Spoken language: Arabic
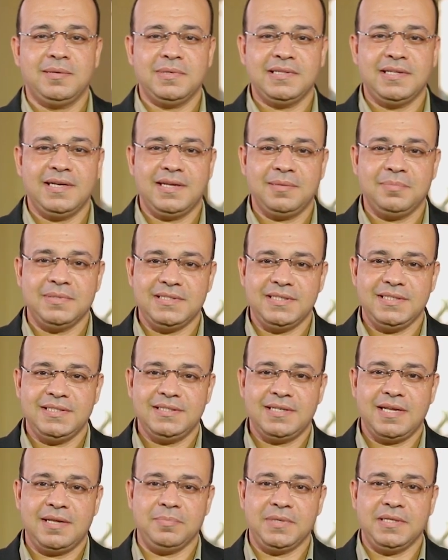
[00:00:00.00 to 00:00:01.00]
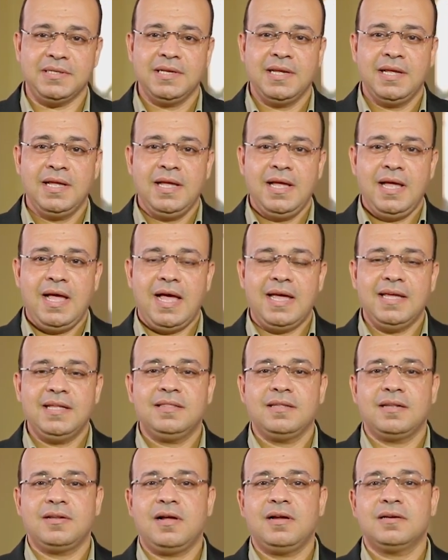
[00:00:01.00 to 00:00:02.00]
ابد الابدين امين
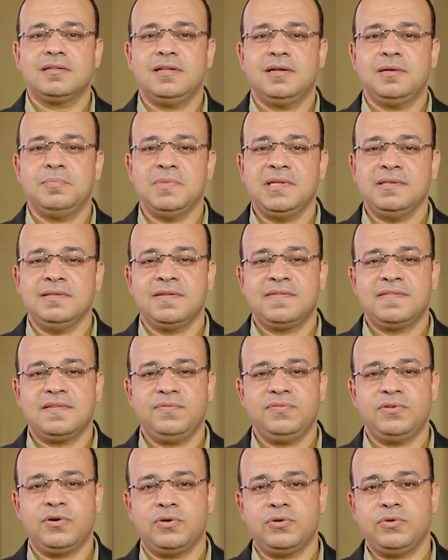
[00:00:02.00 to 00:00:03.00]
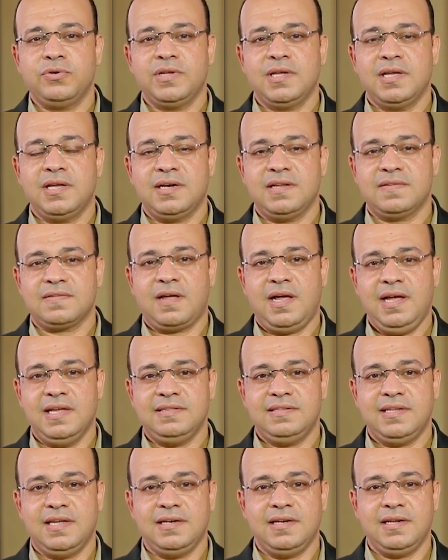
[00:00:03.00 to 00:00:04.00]
ايتنا النهارده من سفر الرؤيا الاصحاح
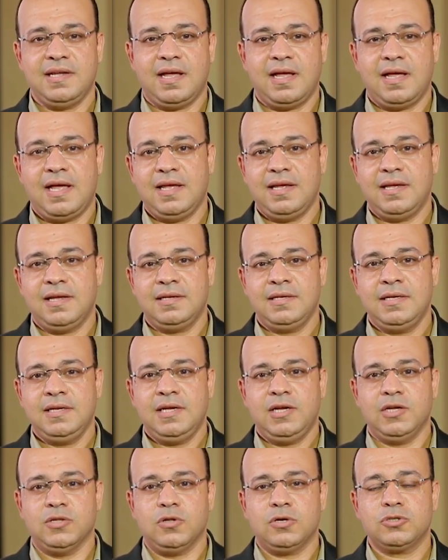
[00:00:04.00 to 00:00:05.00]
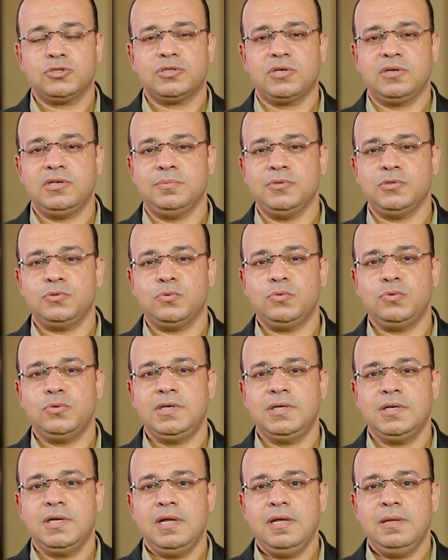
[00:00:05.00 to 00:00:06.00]
الثاني ايه 11 اللي
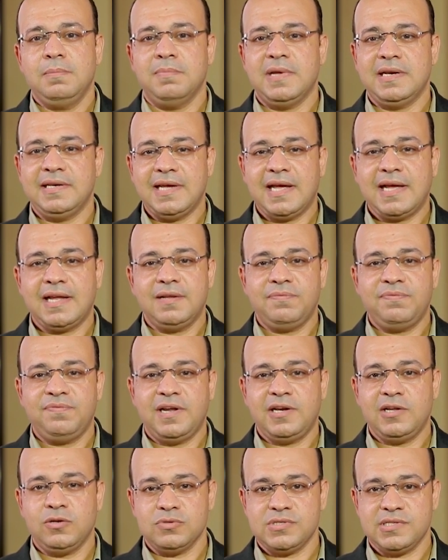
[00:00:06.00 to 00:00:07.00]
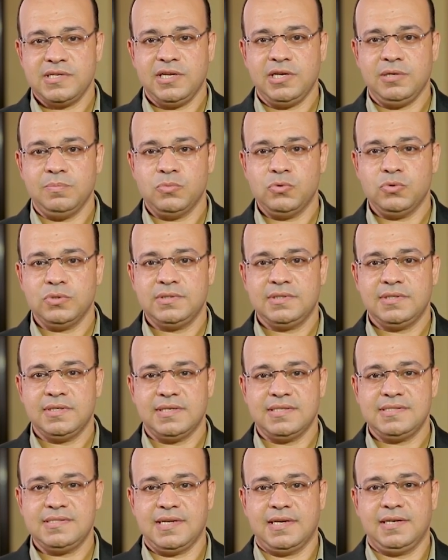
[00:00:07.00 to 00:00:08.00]
بتقول من يغلب فلا يؤذيه الموت
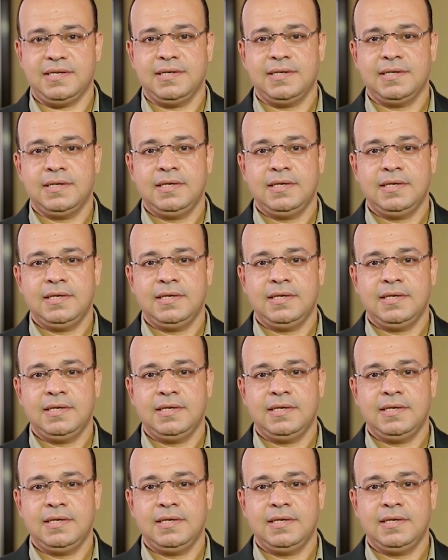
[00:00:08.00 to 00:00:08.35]
الثاني